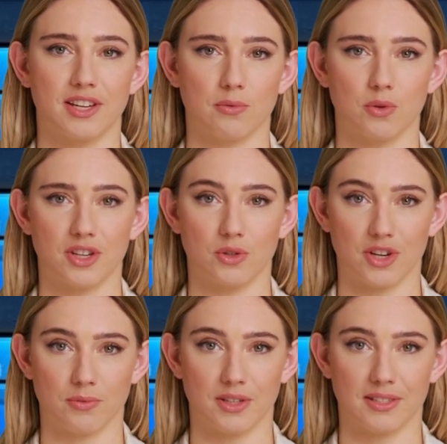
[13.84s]
Es por
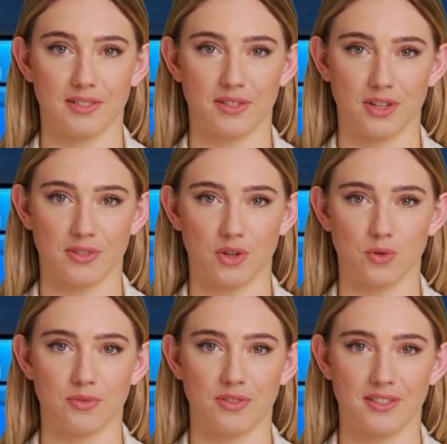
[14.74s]
ello que el 25
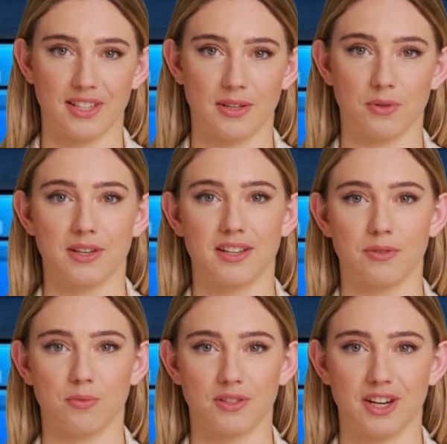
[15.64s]
de junio se celebra
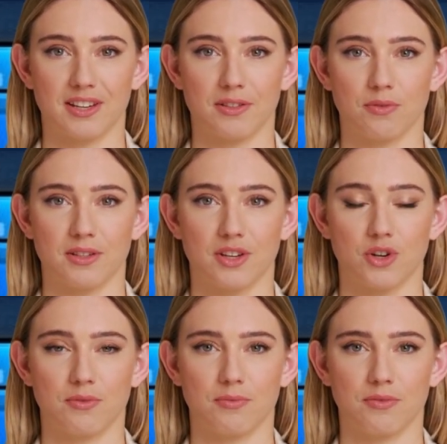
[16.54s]
el Día Mundial del
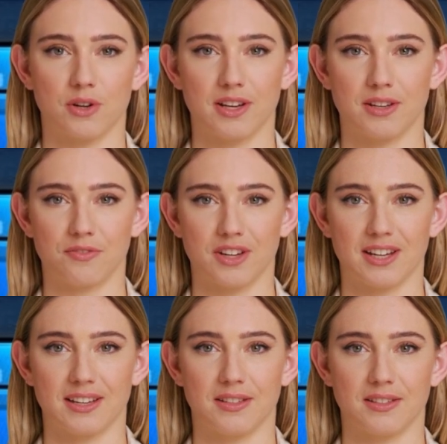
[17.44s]
Vitíligo, con la
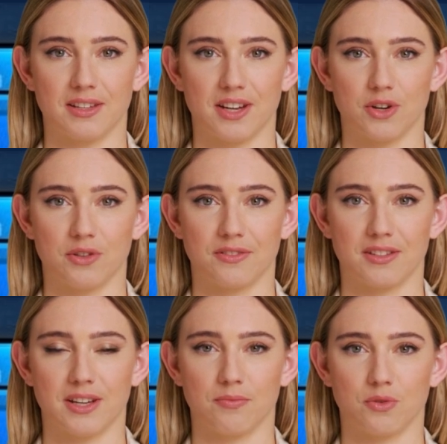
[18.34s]
finalidad de dar a
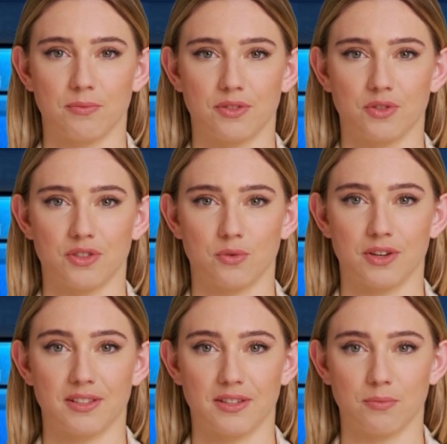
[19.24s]
conocer información
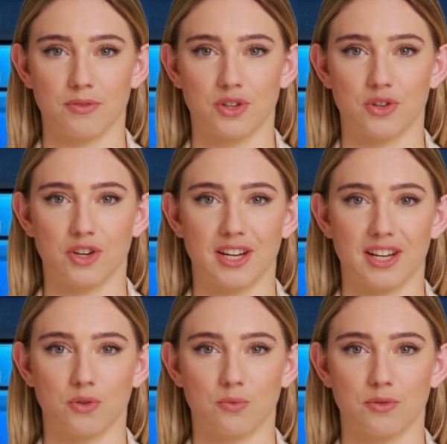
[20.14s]
sobre esta
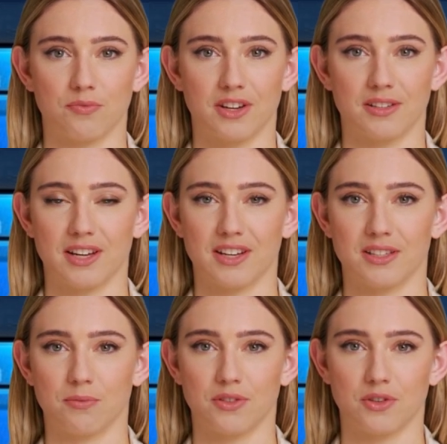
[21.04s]
patología y cómo afecta a
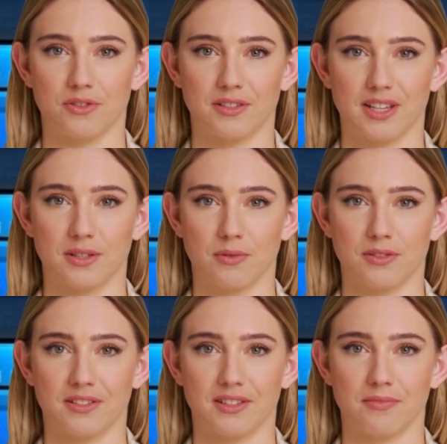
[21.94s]
las personas que la
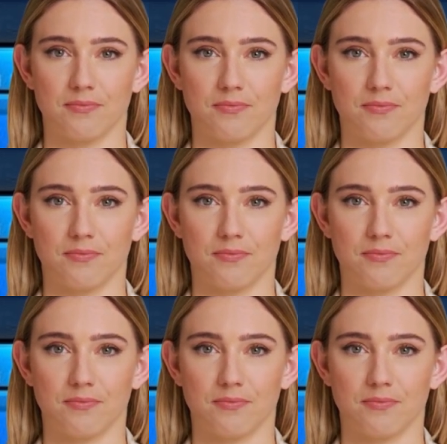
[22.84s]
padecen.